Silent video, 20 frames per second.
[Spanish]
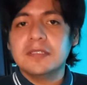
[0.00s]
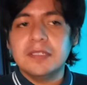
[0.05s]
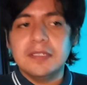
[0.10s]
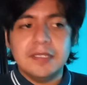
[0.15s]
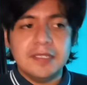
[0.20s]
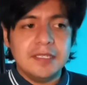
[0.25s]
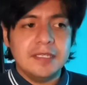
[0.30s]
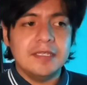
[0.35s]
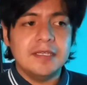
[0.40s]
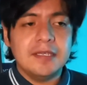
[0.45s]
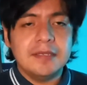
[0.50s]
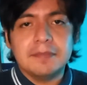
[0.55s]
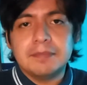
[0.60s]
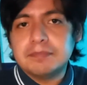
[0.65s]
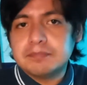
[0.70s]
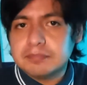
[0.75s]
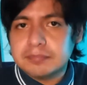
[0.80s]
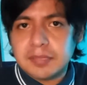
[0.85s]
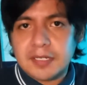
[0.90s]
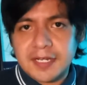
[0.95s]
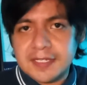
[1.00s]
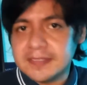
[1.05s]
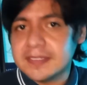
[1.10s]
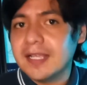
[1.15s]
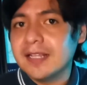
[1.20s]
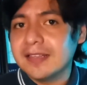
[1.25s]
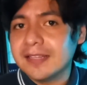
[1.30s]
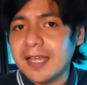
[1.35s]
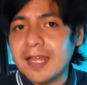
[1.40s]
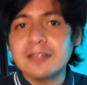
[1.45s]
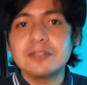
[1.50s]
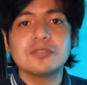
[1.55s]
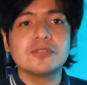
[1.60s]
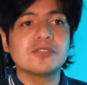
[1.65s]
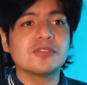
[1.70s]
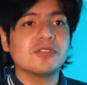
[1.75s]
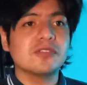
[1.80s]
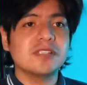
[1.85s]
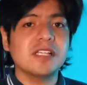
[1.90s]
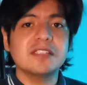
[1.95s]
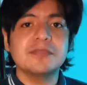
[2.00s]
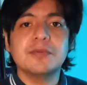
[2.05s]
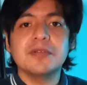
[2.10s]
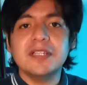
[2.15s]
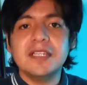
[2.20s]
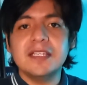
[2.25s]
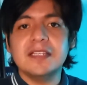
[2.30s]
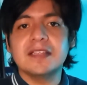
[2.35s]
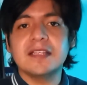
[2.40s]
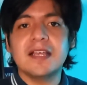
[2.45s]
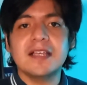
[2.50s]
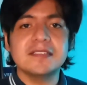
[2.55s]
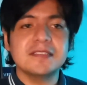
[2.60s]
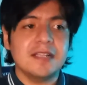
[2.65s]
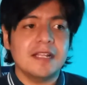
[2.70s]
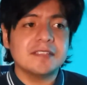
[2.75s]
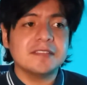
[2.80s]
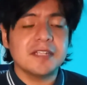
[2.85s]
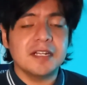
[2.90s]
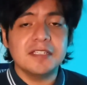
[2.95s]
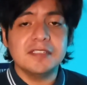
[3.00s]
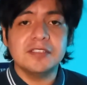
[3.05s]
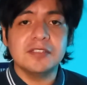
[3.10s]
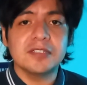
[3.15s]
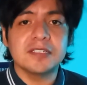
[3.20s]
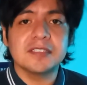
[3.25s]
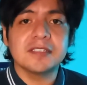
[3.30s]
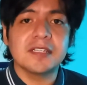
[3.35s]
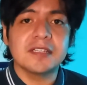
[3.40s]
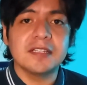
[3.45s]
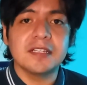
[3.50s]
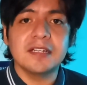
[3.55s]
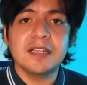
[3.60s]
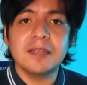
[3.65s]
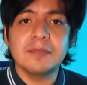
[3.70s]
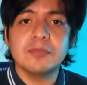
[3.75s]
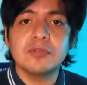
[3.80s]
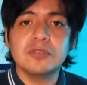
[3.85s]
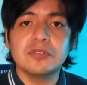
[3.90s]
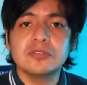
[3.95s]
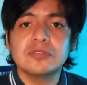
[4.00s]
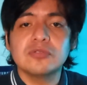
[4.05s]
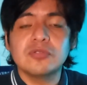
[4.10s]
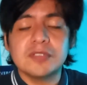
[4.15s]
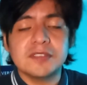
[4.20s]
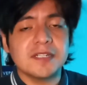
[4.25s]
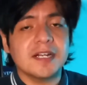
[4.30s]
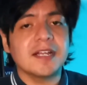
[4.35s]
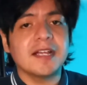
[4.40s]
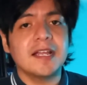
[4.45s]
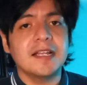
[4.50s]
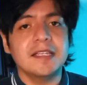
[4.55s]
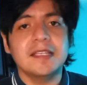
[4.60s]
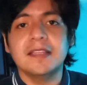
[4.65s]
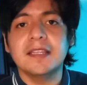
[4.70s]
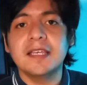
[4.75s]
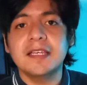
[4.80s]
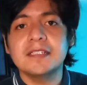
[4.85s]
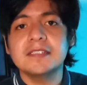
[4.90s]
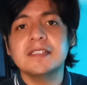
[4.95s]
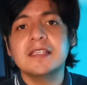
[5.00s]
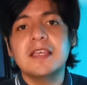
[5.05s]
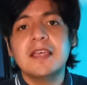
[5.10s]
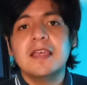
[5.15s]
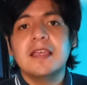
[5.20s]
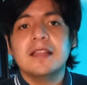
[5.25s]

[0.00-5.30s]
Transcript: y resaltar sus cosas bonitas, las tradiciones que tenemos, nuestra calidez,